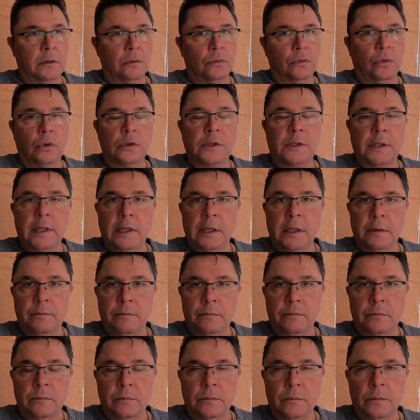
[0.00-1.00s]

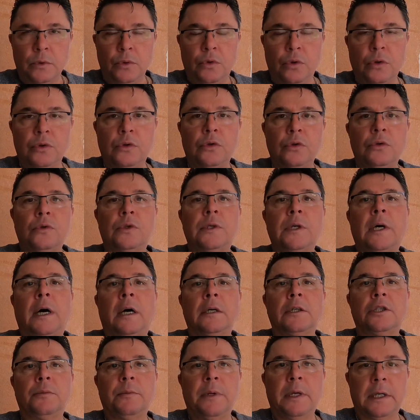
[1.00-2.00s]
Dostlarım gözünüzü
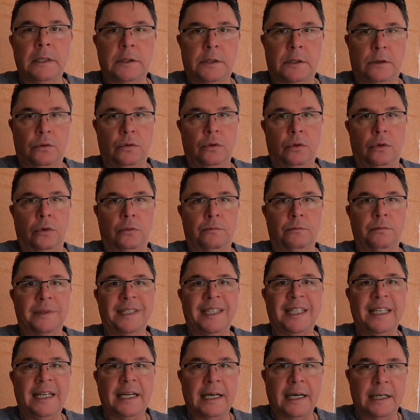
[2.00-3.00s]
açmak istiyorum.
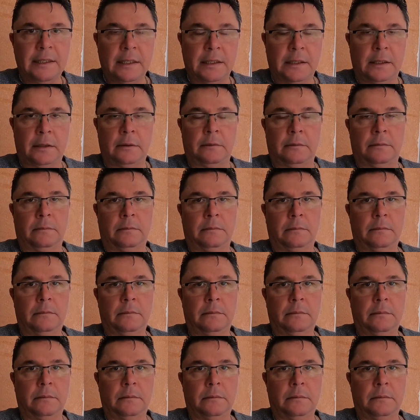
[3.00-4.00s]
Dikkat edin.
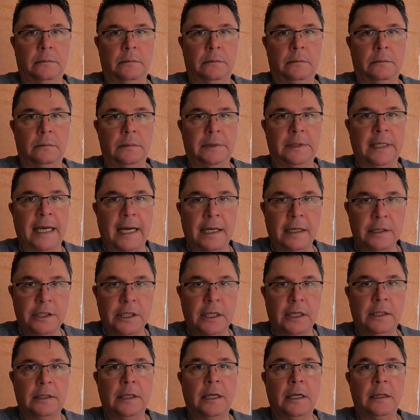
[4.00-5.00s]

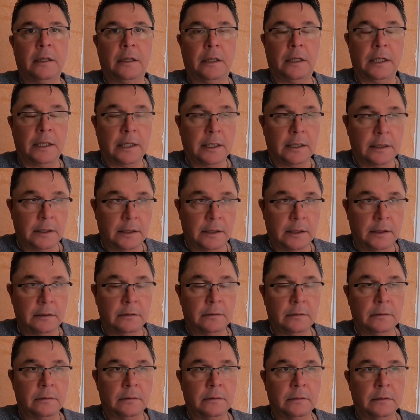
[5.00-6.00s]
Gerçekten dikkat
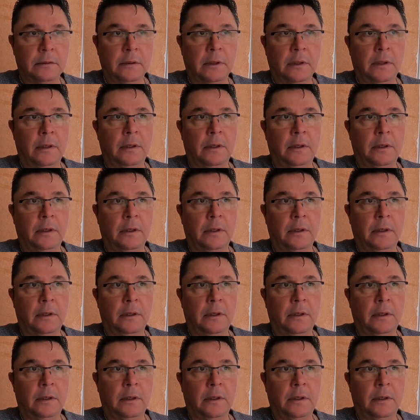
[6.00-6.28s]
edin.